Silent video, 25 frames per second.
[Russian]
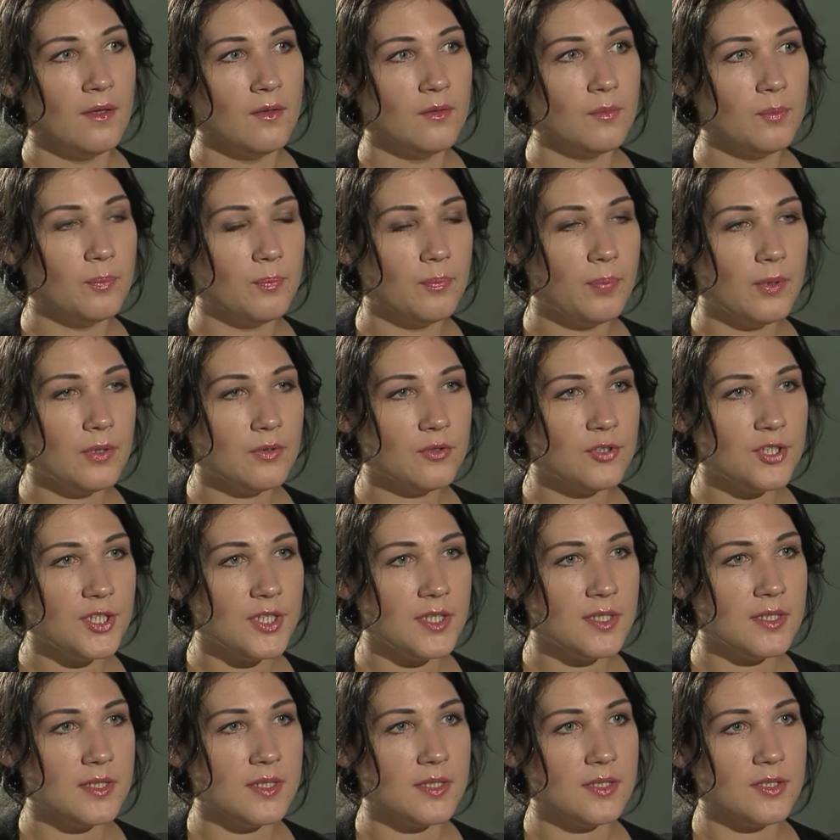Ну,
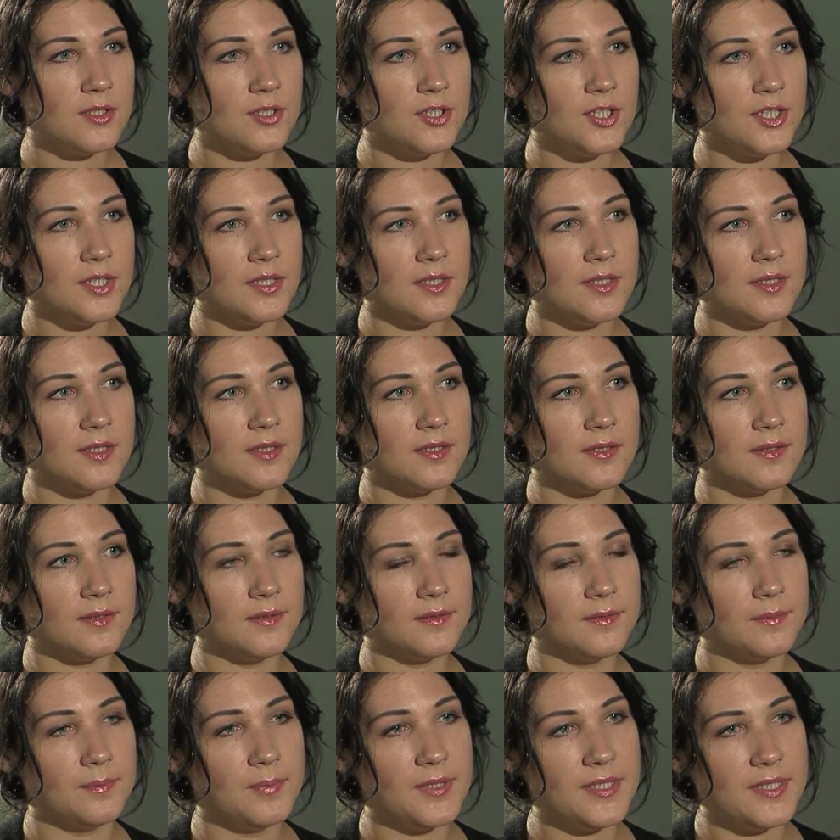получается, сейчас
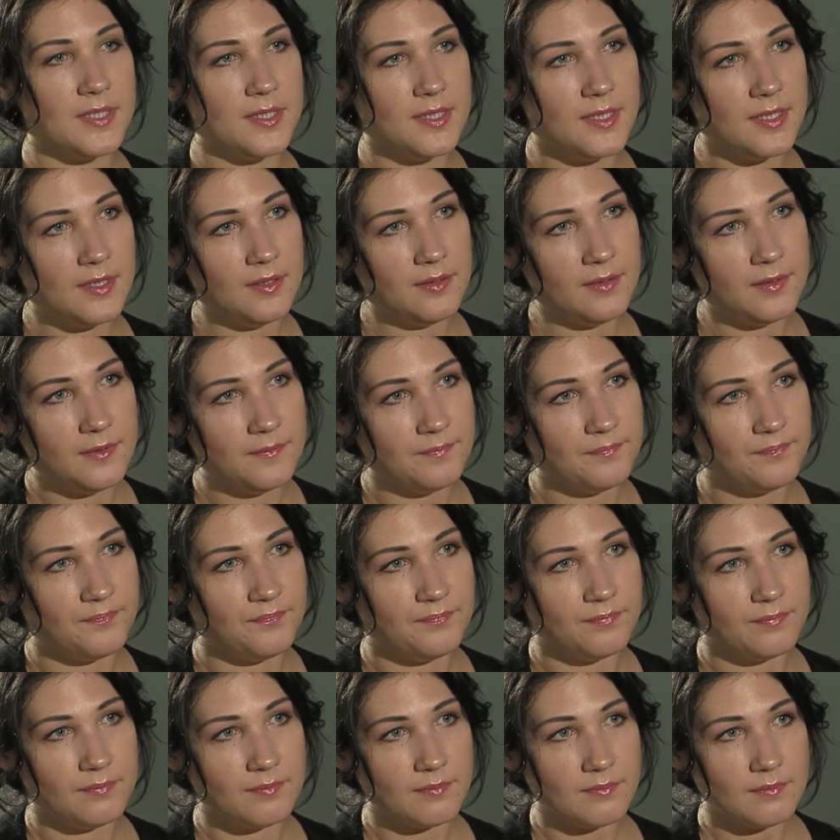э, президент
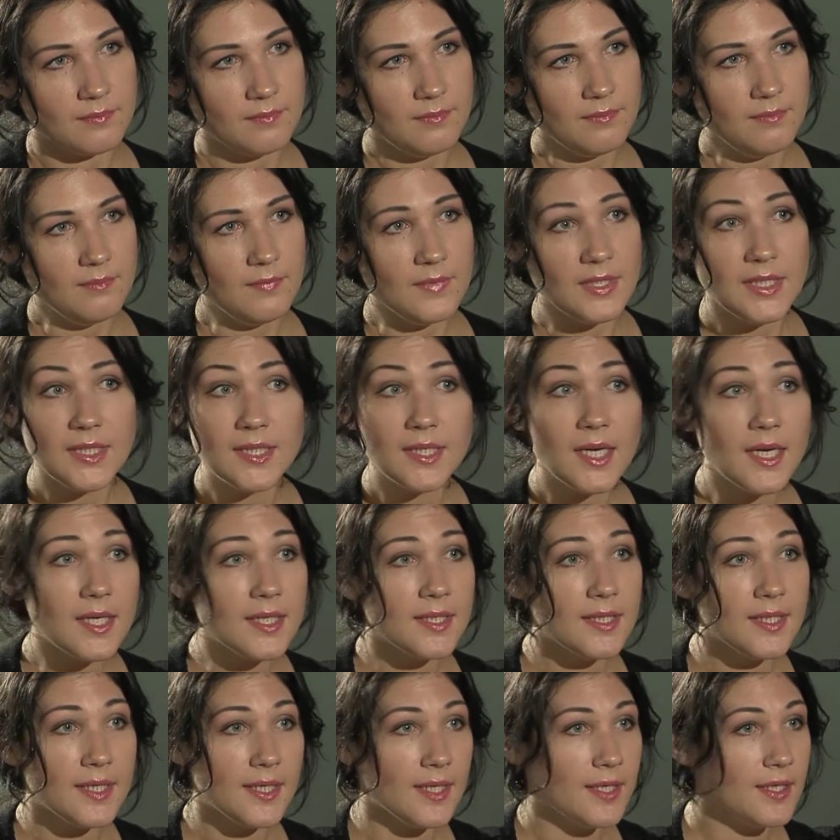никак
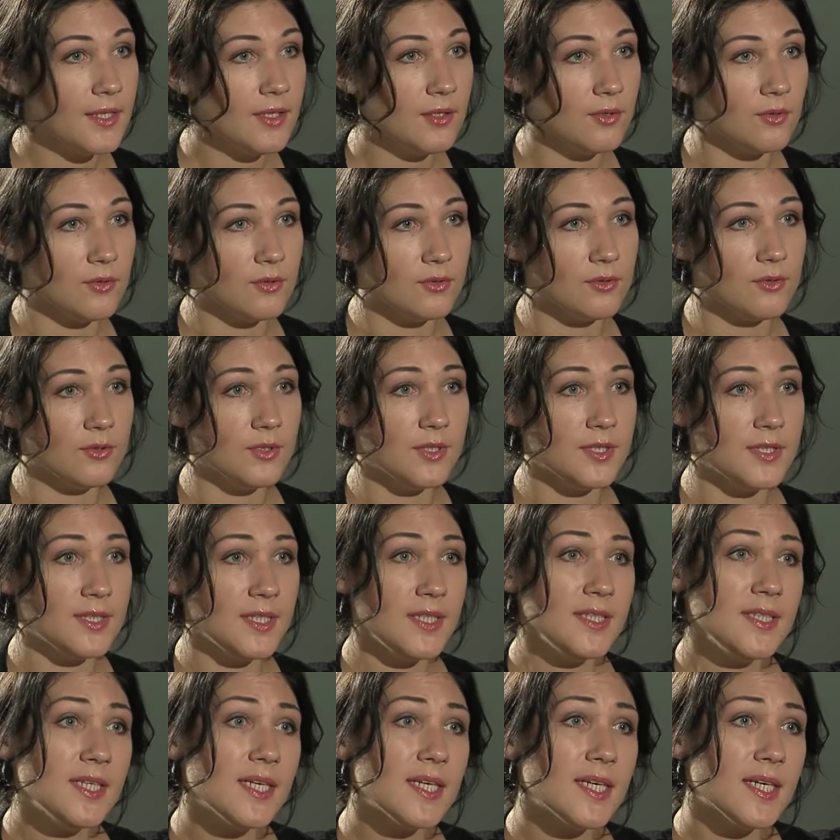не реагирует. То есть
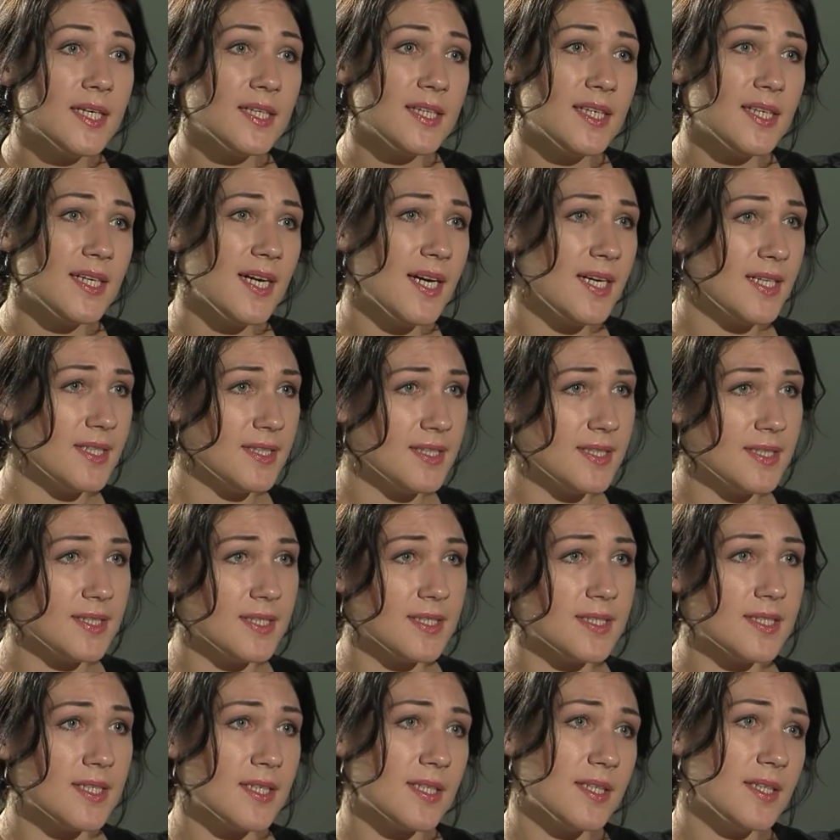есть какие-то реакции
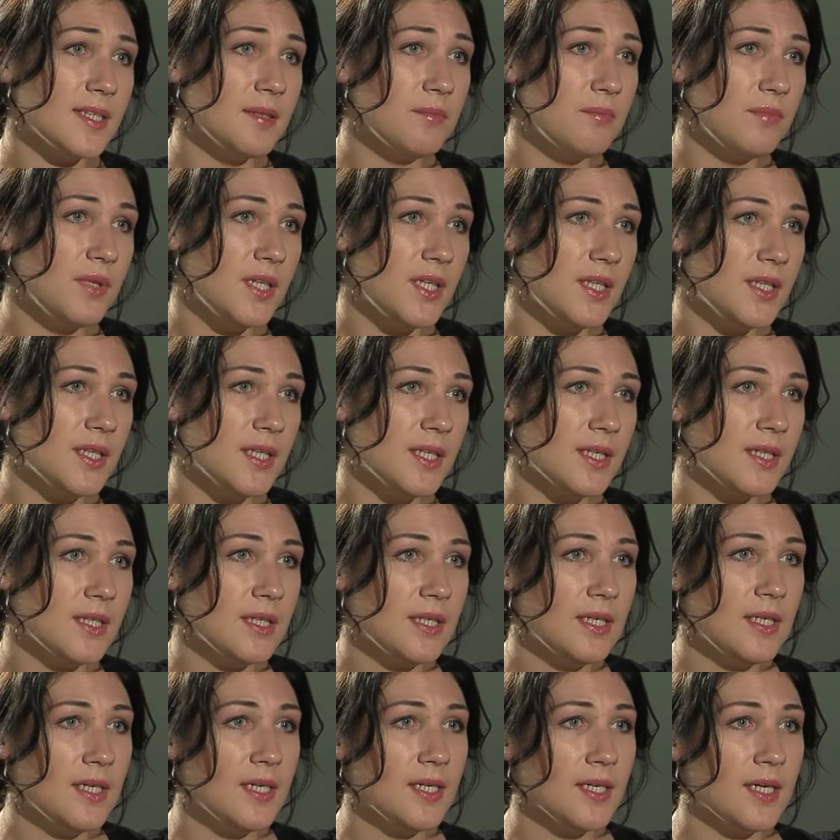со стороны МИДа,
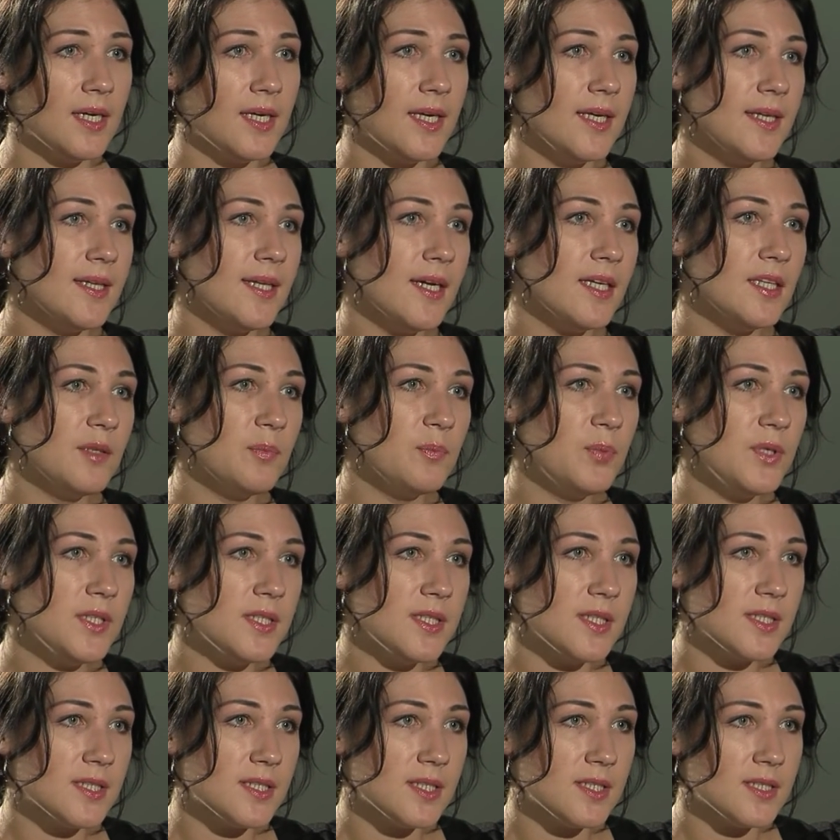какие-то
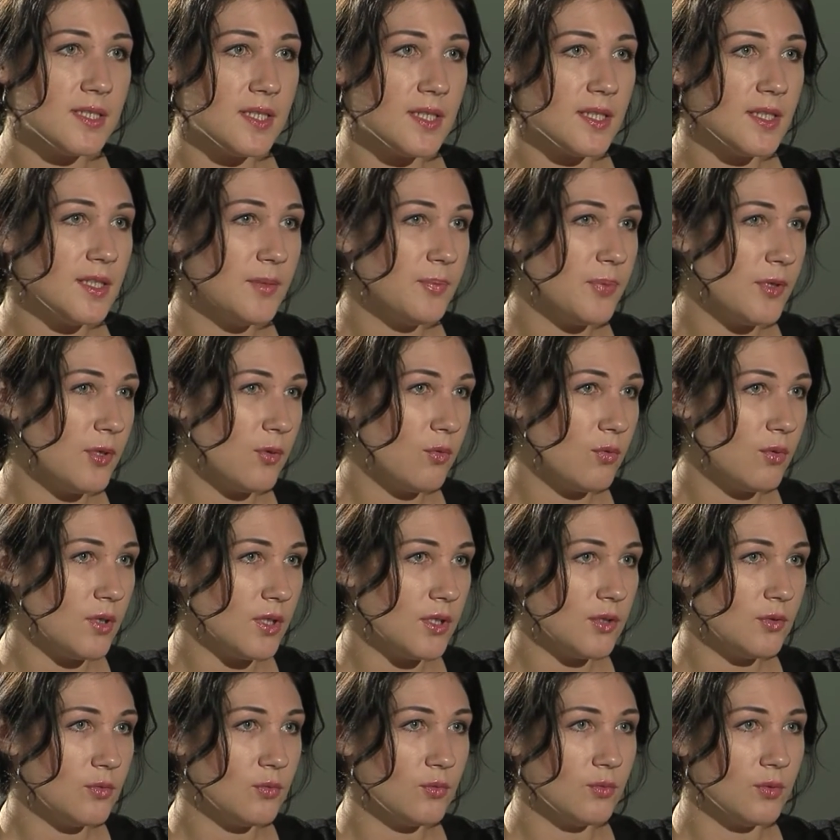отписки со стороны
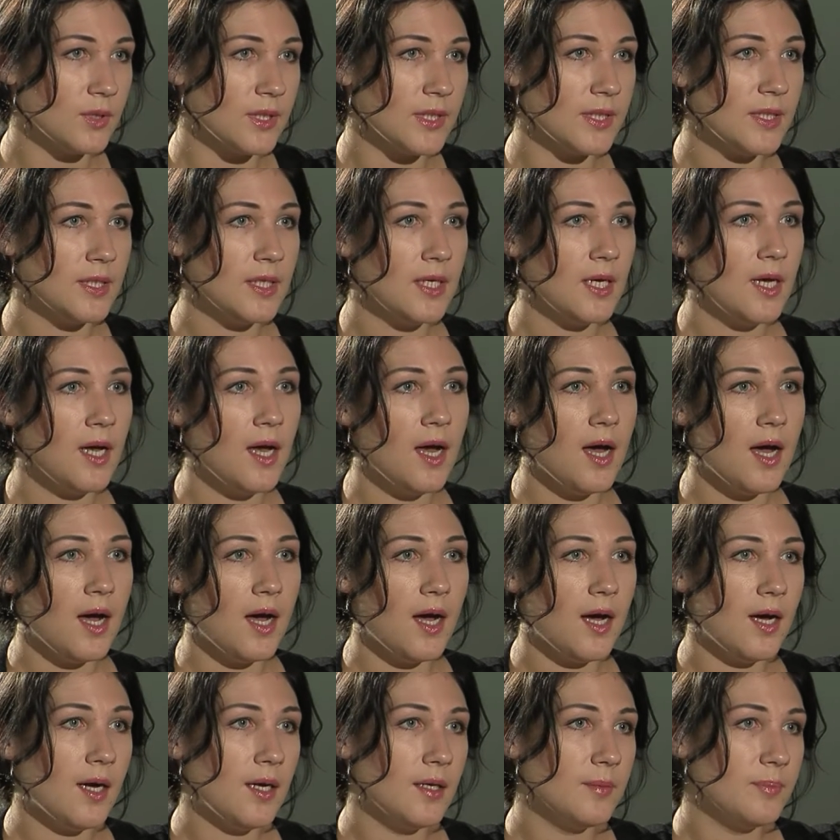прокуратуры,
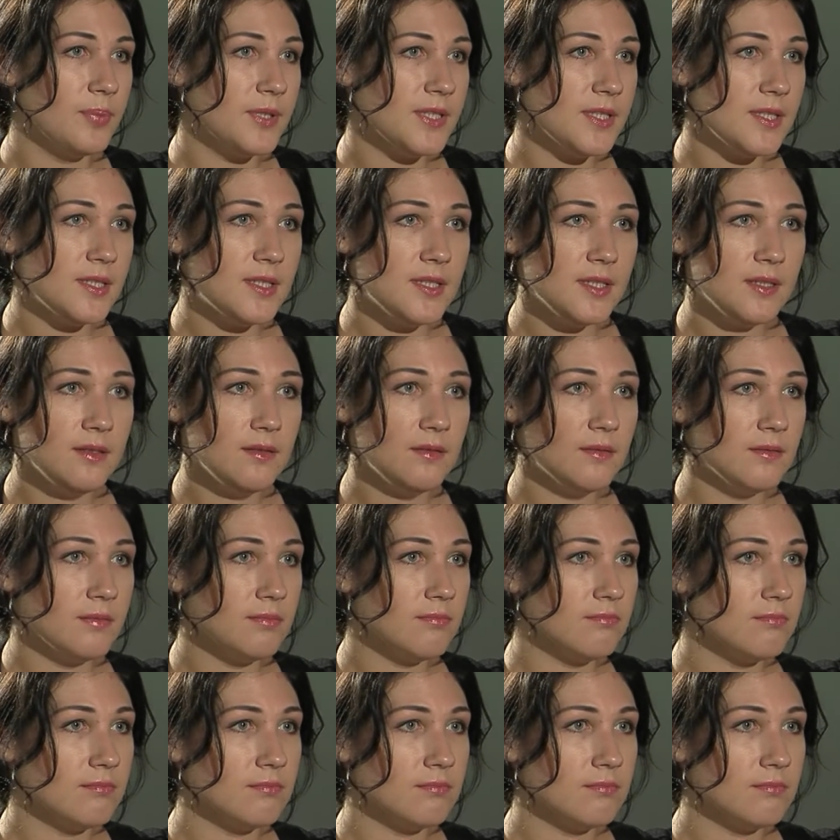а президент